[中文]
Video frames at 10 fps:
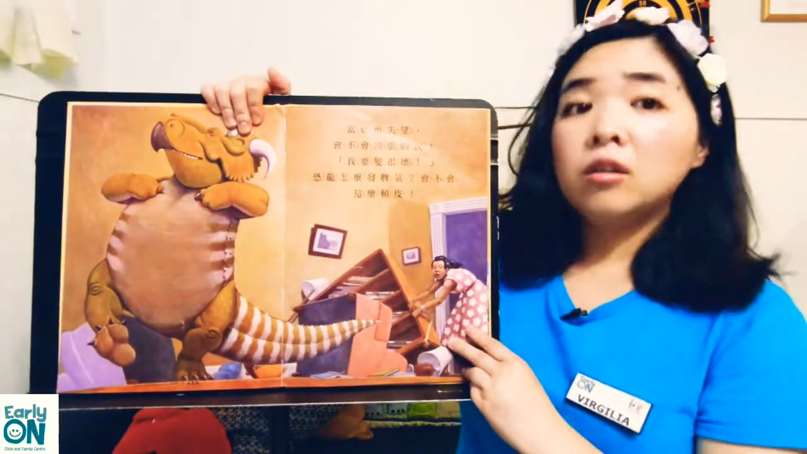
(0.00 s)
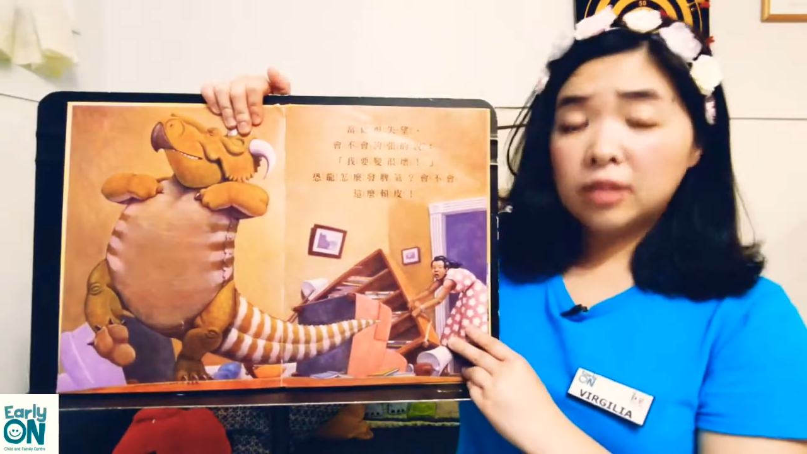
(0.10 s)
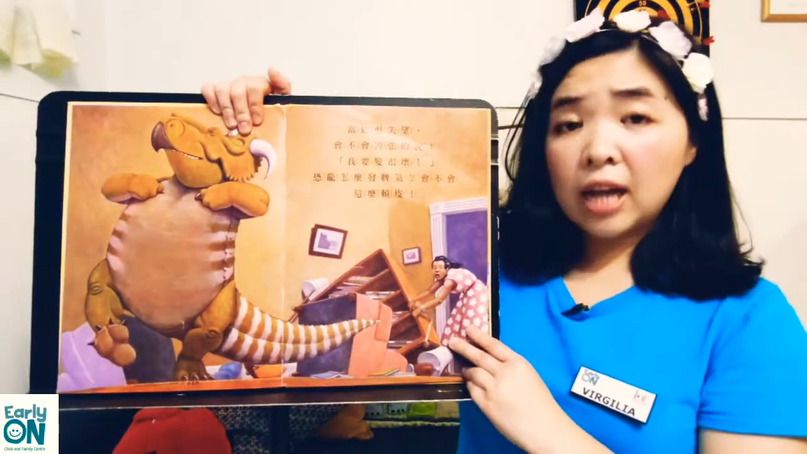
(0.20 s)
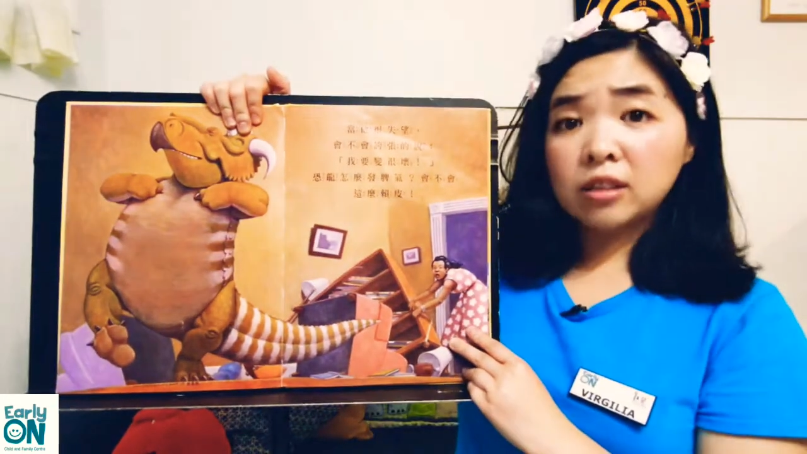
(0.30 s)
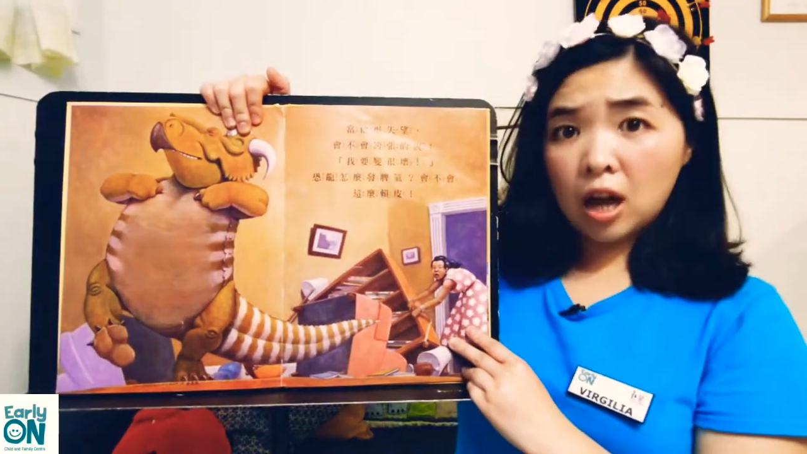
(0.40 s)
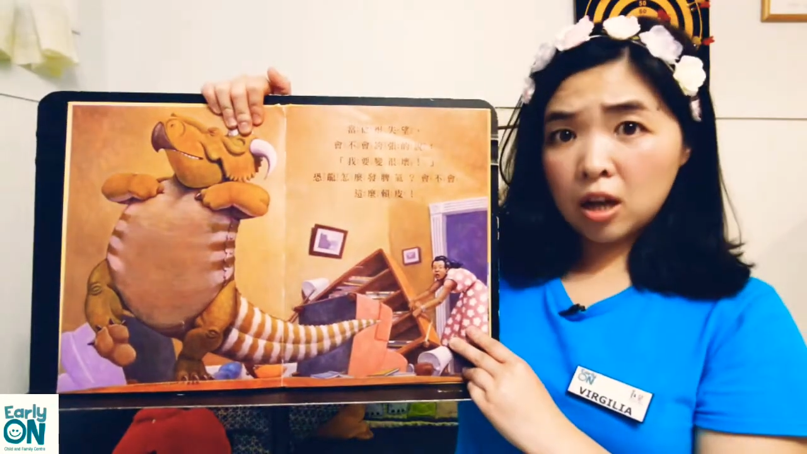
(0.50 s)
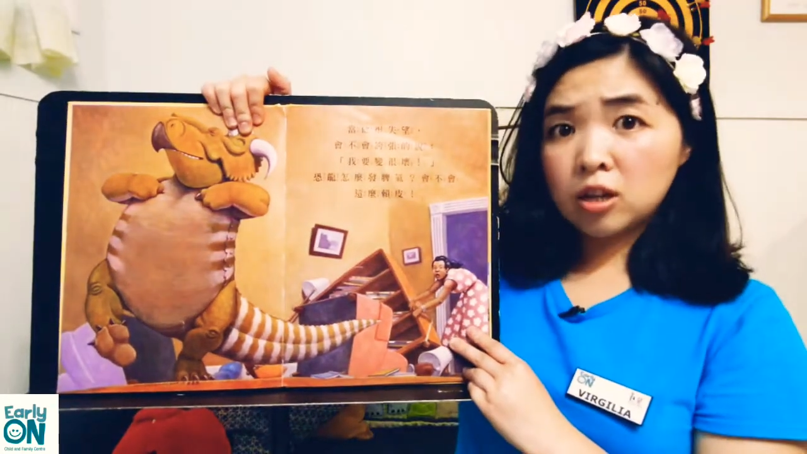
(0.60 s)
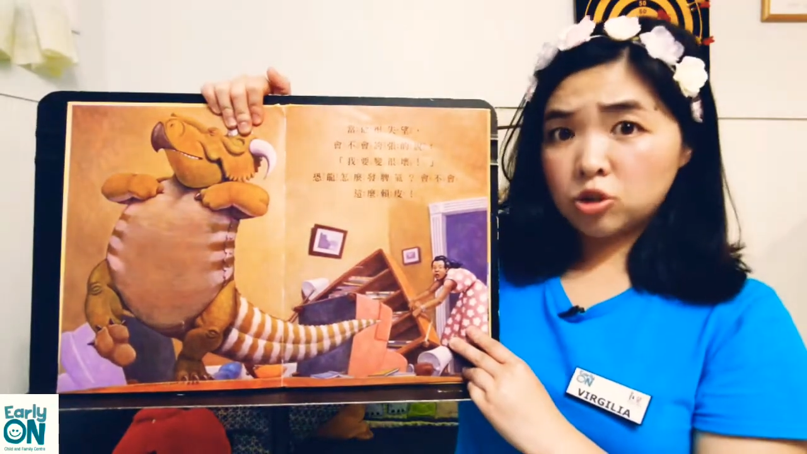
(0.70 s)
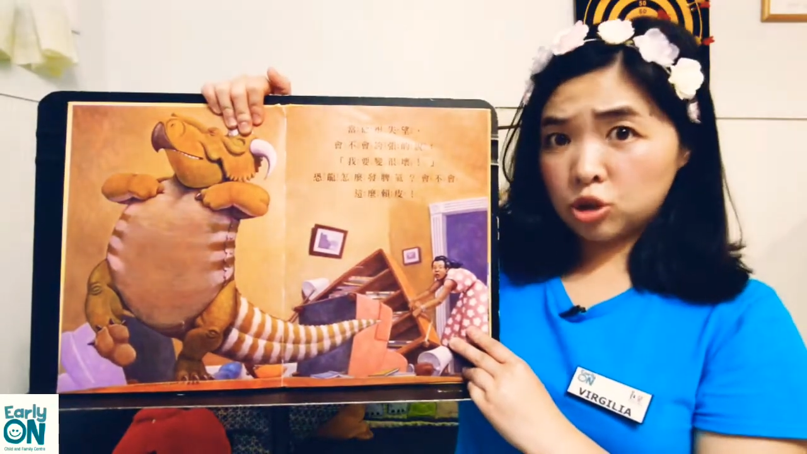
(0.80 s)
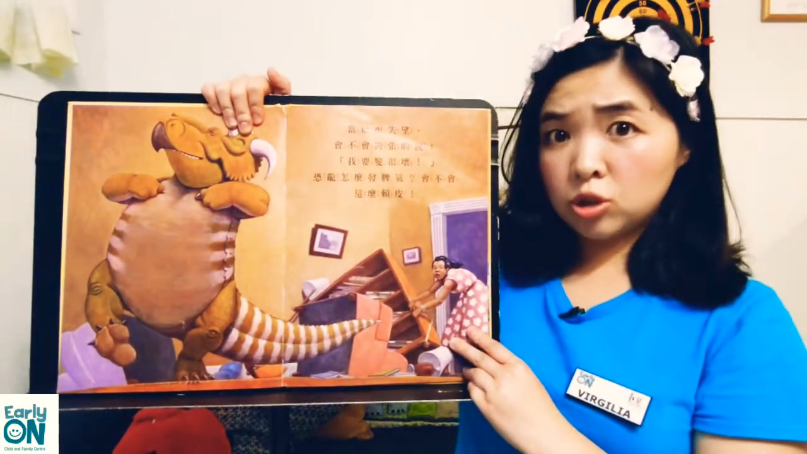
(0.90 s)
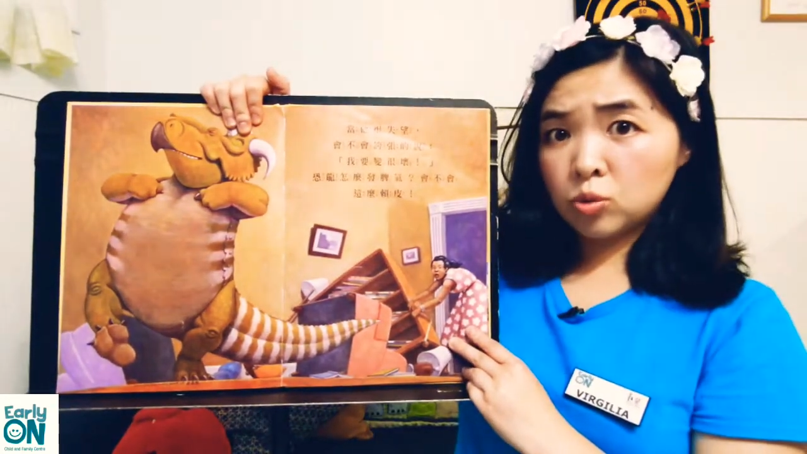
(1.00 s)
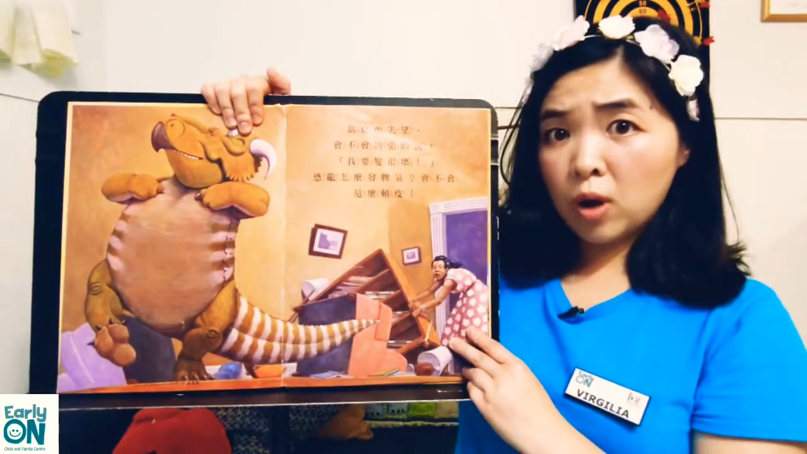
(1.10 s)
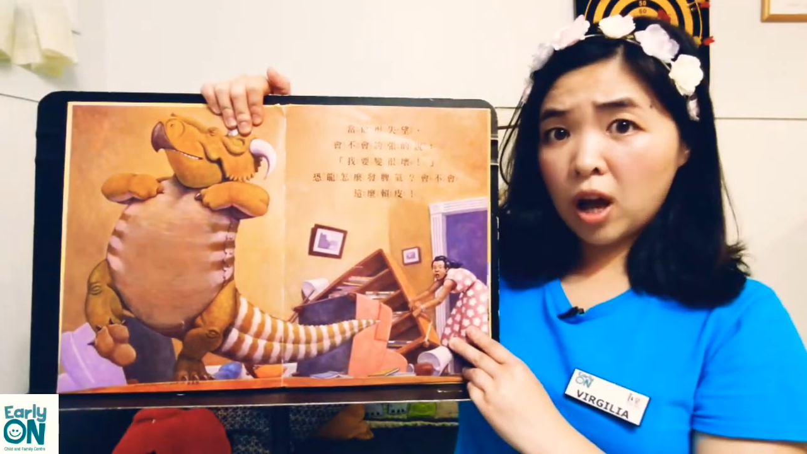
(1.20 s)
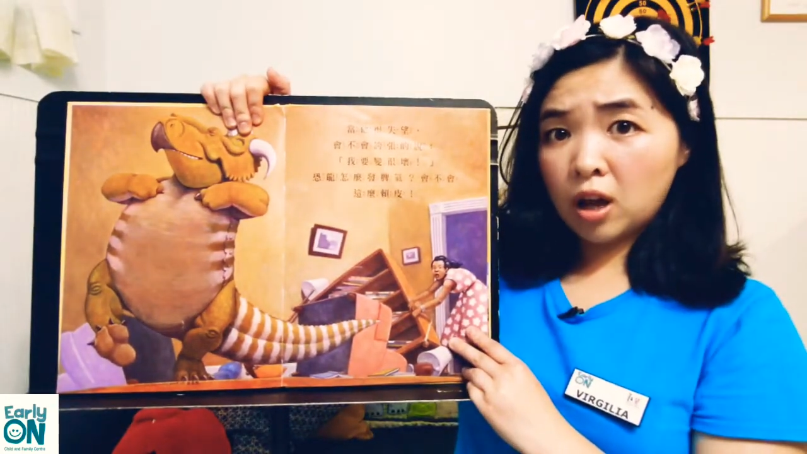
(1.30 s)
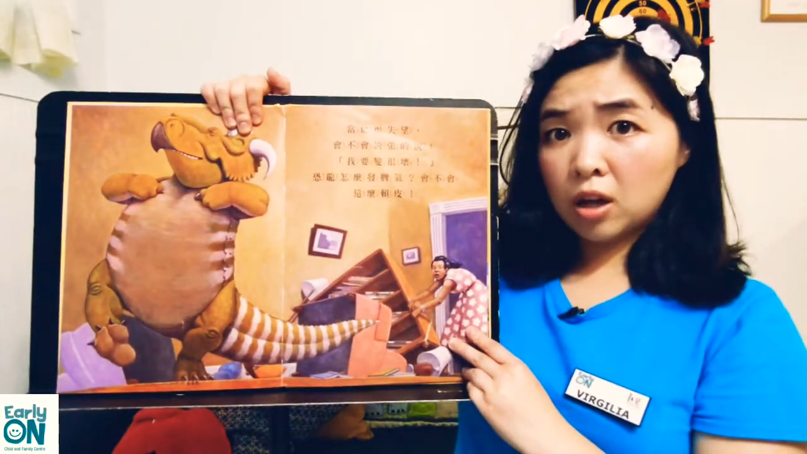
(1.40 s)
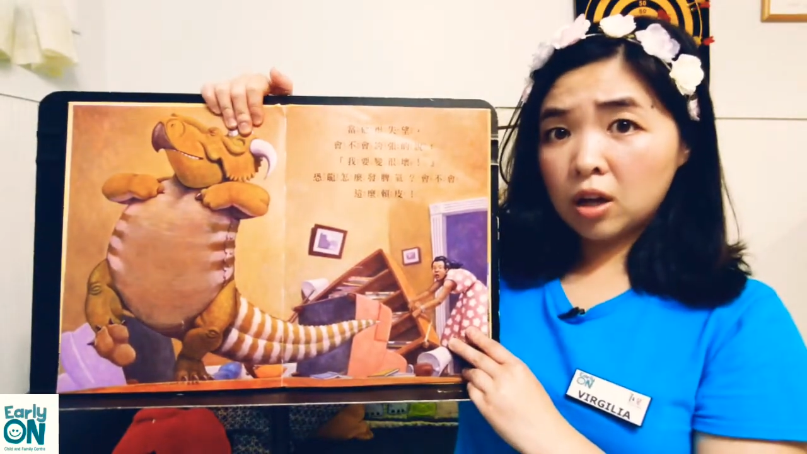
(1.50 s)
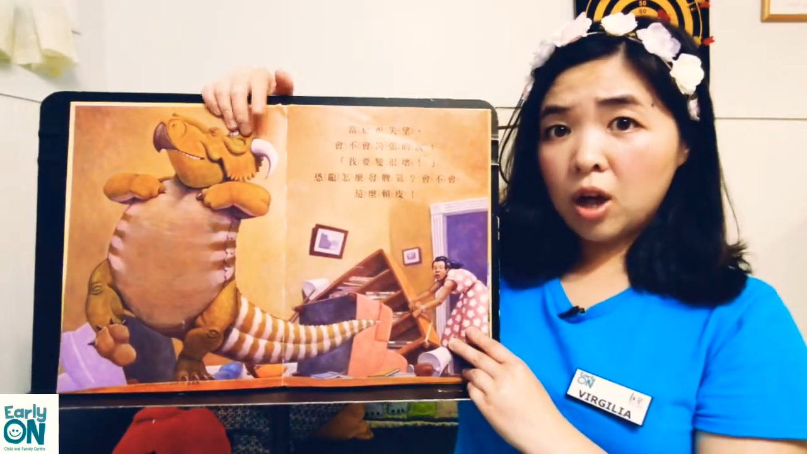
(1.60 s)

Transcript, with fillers: 当他很失望，